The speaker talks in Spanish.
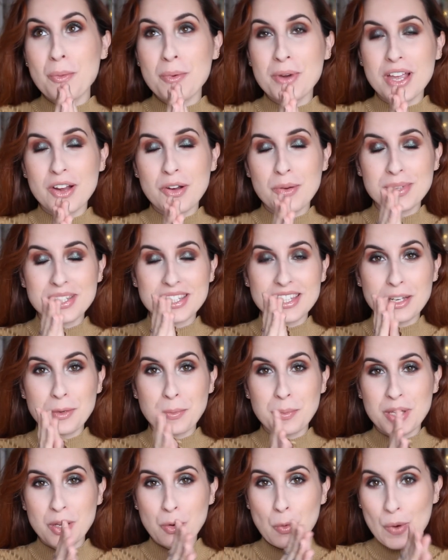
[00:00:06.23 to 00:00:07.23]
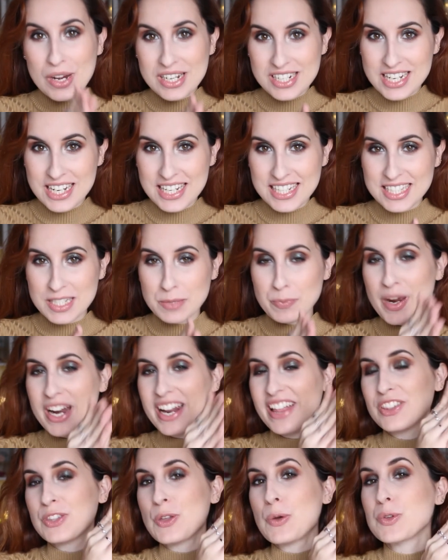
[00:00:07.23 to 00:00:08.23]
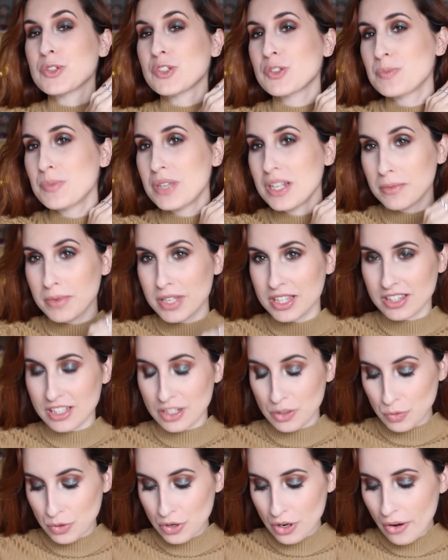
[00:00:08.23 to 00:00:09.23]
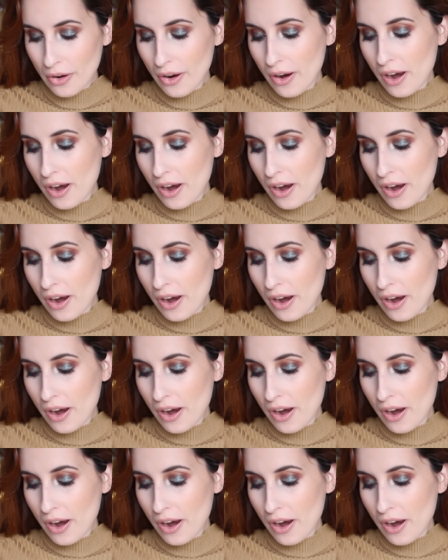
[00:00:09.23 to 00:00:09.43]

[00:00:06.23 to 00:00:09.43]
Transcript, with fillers: voy a comentar mi wishlist para 2021.